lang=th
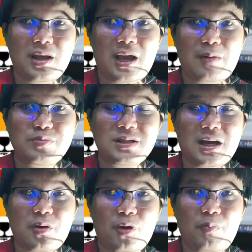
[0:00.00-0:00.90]
นะครับ
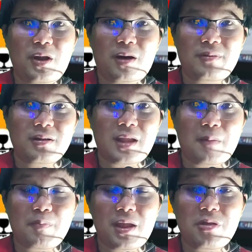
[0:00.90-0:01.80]
จะครบรอบตั้ง
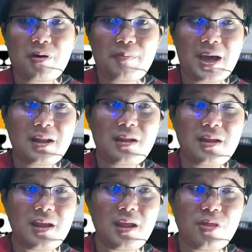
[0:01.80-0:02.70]
แต่ปี
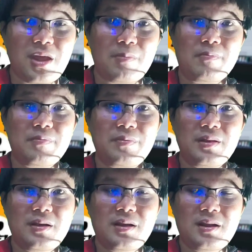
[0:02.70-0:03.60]

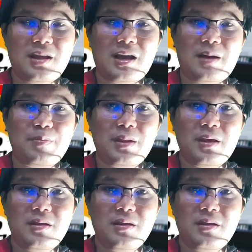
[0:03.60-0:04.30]
2020 นะครับ